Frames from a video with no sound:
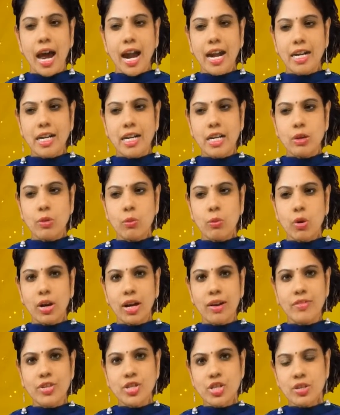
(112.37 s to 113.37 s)
అండ్
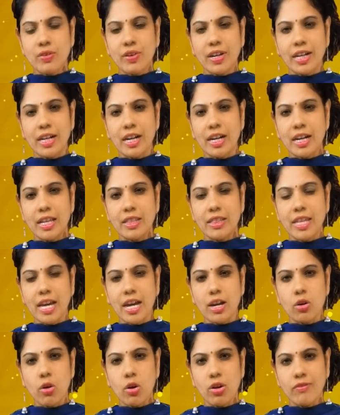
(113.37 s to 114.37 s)
ఒక విషయం ఏంటంటే దే
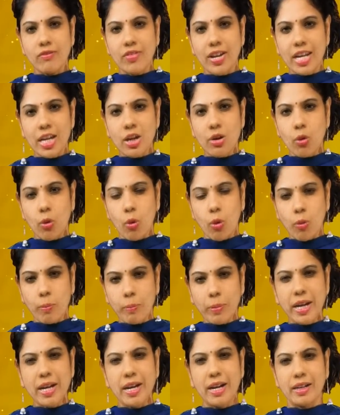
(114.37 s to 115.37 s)
ఆర్ నాట్ వెరీ
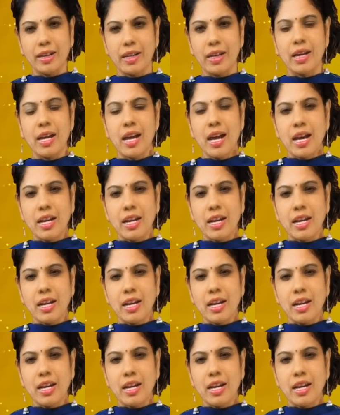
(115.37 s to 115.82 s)
ఓపెన్ అండి